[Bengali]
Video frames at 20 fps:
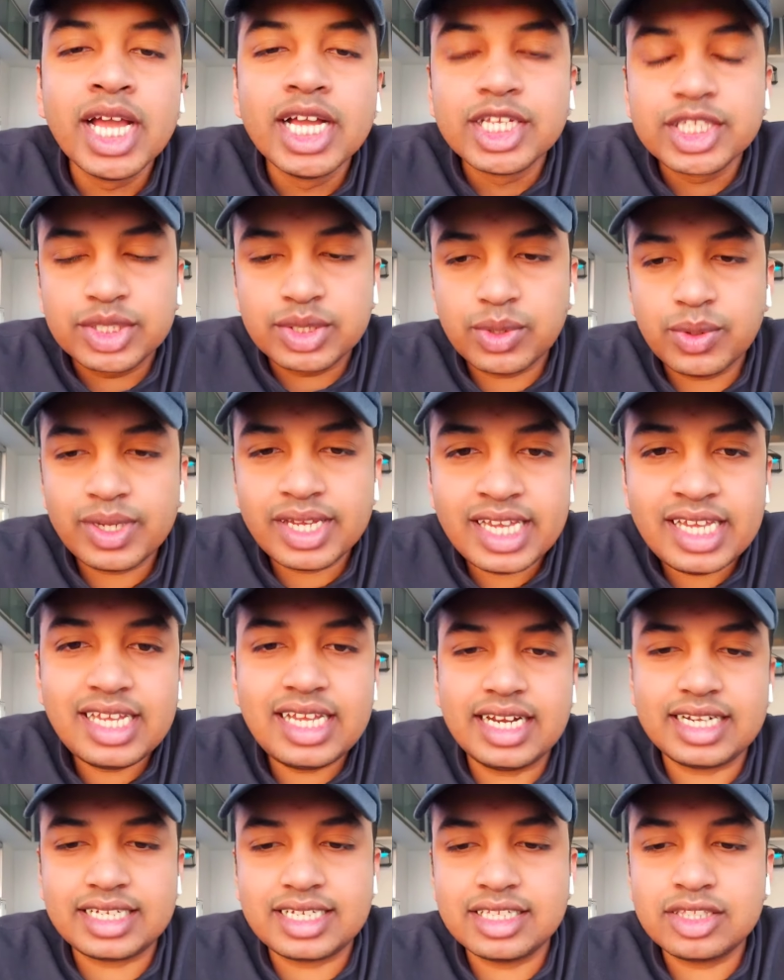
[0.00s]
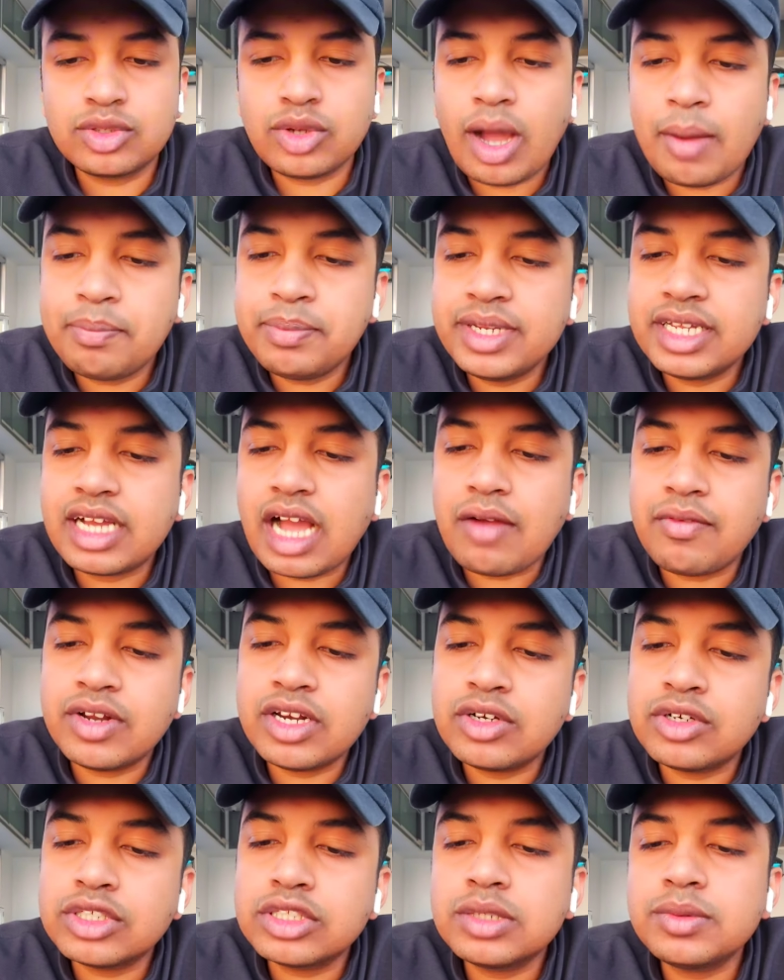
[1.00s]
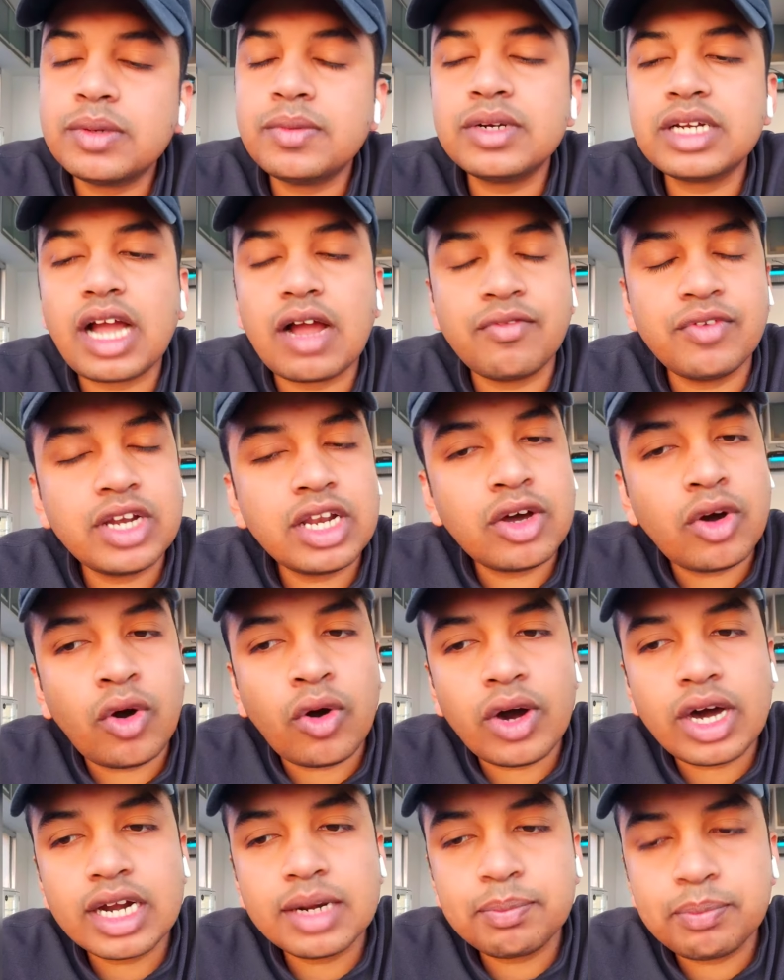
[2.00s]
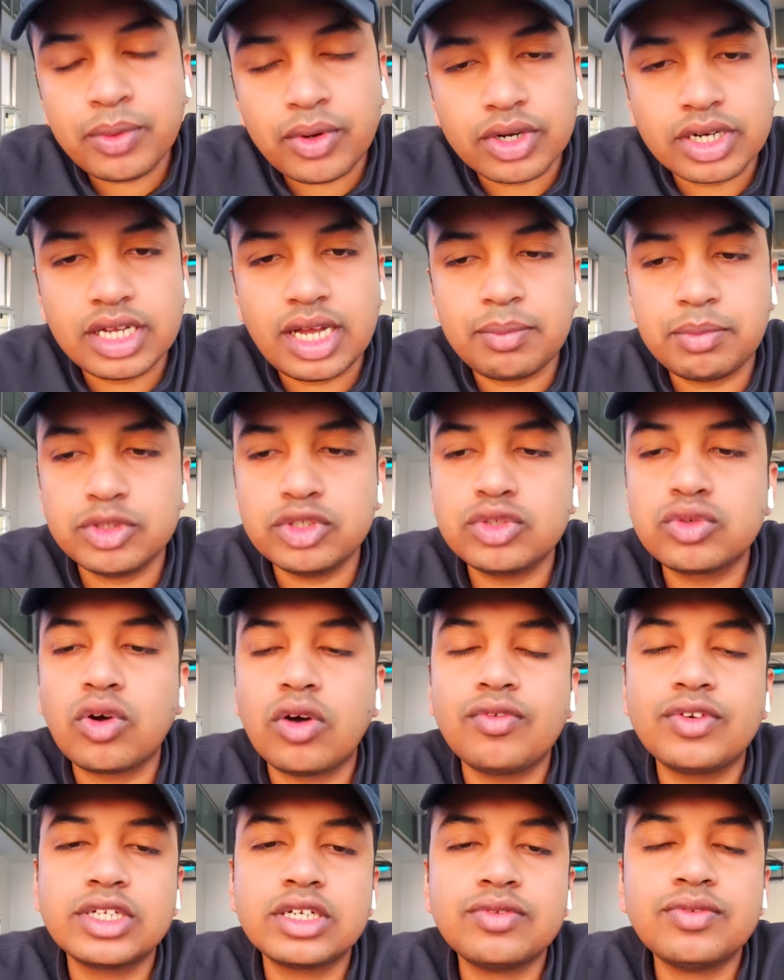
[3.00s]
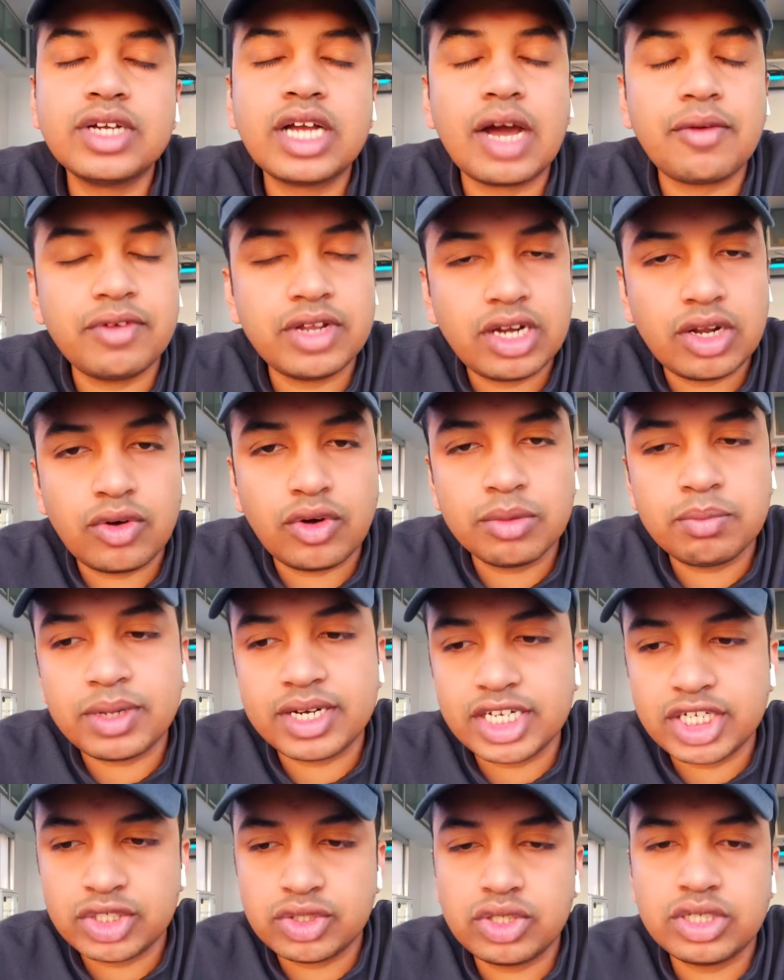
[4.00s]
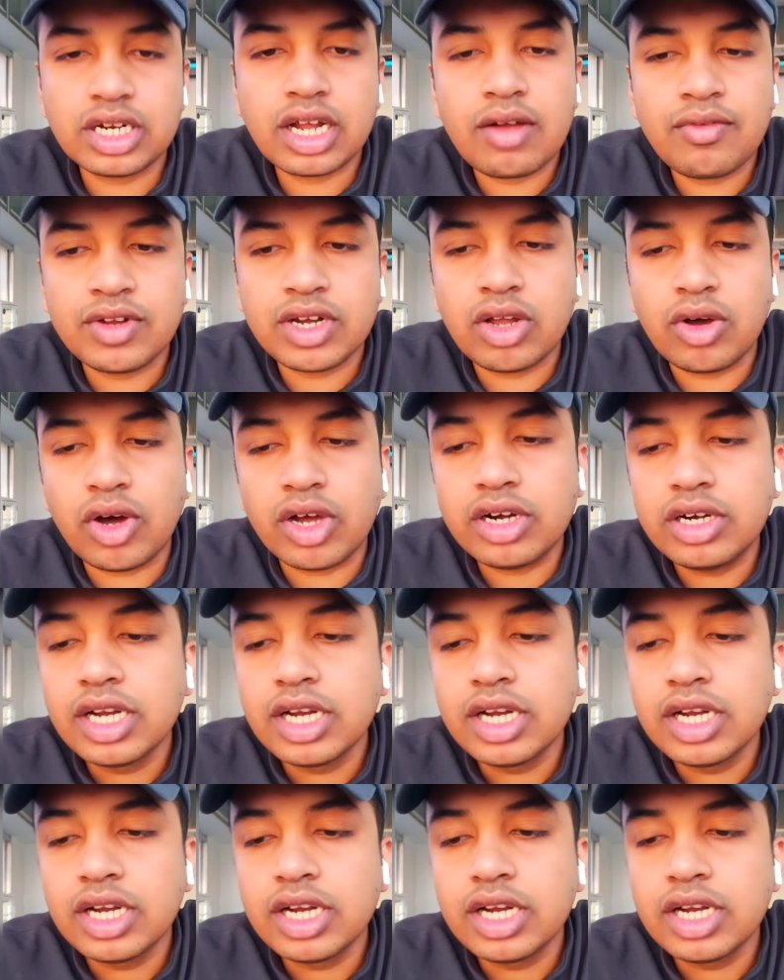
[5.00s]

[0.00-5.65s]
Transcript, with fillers: তো এই আর কি তো আপনি কাফেলা হতে পারবেন কাফেলা হওয়ার পরে আপনি যদি কফি শপে কাফেলা হন বা রেস্টুরেন্টে কাফেলা হন